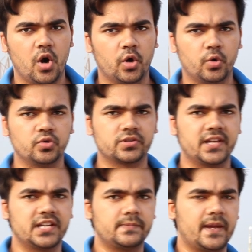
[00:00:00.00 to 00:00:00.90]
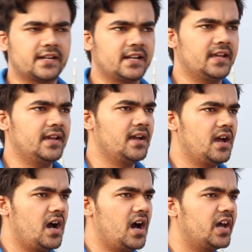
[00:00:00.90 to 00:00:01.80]
और उसके रिस्पेक्ट के लिए
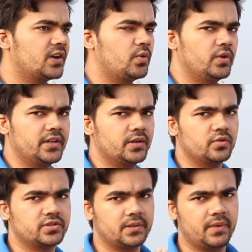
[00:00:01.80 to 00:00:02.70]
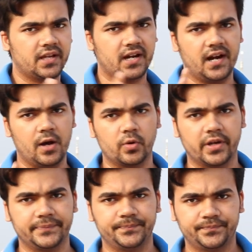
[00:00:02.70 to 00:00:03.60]
हर कोई उस समय खड़ा
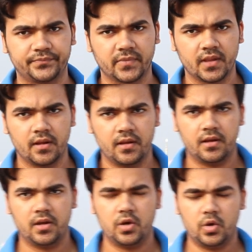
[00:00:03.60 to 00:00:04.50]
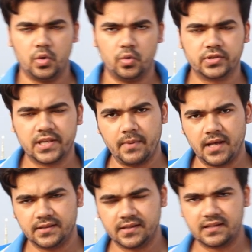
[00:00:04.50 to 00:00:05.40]
होगा उसके
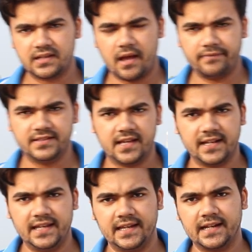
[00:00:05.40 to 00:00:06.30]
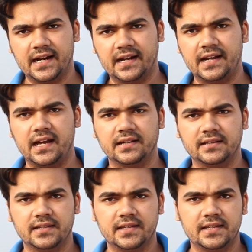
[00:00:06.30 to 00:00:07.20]
बाद काफ़ी सारे घटना
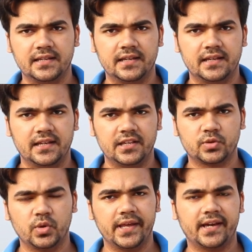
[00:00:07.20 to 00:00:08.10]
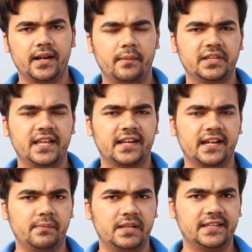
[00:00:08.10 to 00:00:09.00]
इसको लेकर हमें देखने
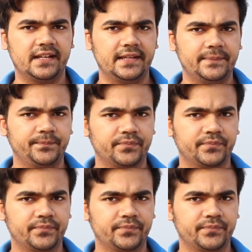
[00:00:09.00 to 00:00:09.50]
के लिए मिलती रही